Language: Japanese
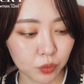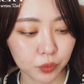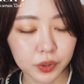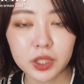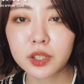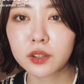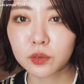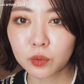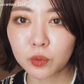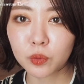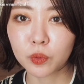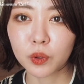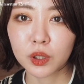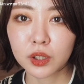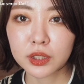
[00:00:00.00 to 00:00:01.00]
だけ
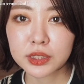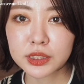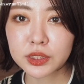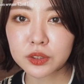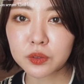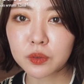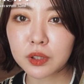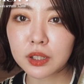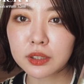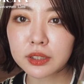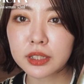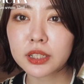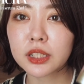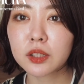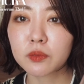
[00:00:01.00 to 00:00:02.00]
ど、使用感
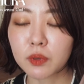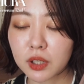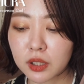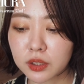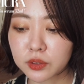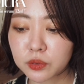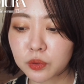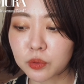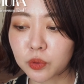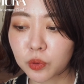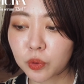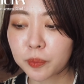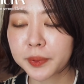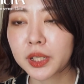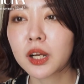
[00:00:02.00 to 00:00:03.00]
的にはちょっとと
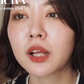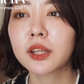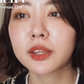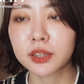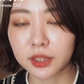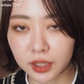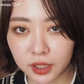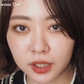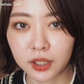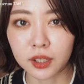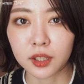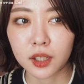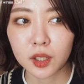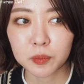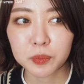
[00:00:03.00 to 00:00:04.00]
ろみがあっ
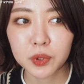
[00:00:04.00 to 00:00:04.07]
て